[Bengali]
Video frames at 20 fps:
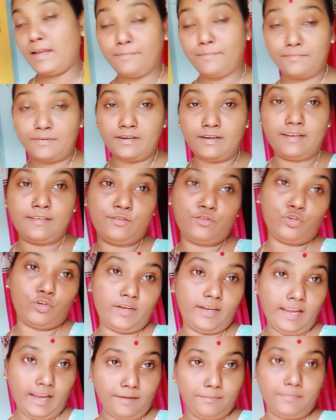আমরা না
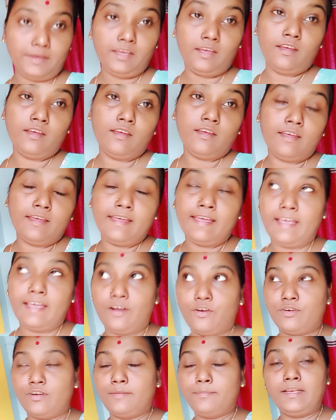সরি আমি
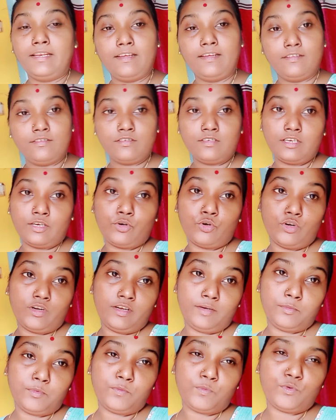এখন আমি লাঞ্চটা করে
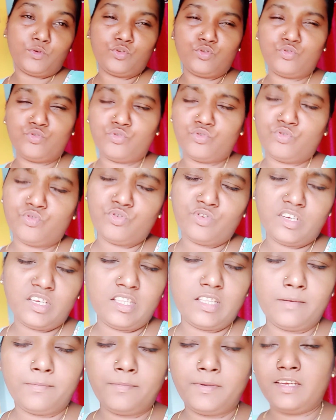নেব প্রচণ্ড
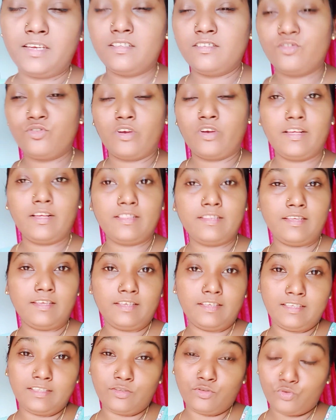খিদে পেয়ে গেছি সকাল
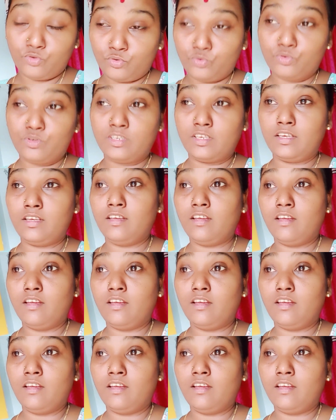থেকে কিচ্ছুটি